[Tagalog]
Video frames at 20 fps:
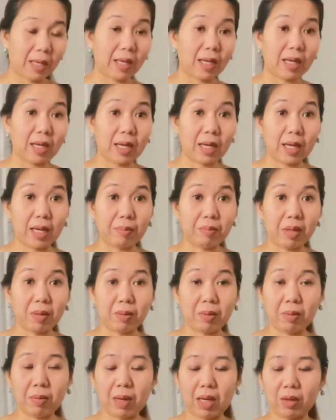
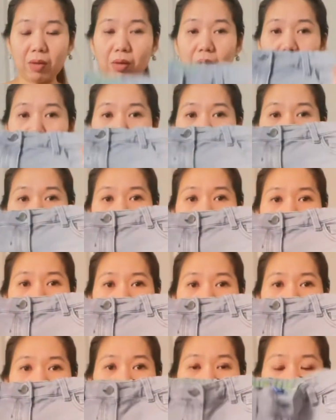Kabababa ko lang.
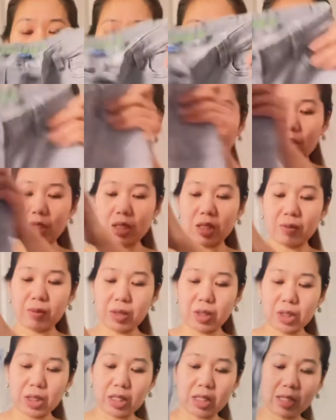Nagawan ko na si
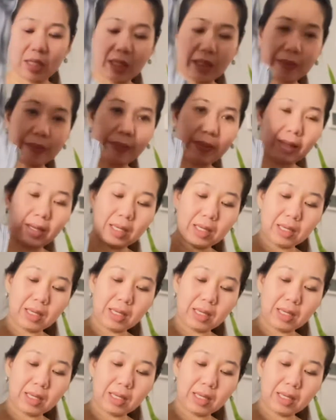Mitchell ng kape.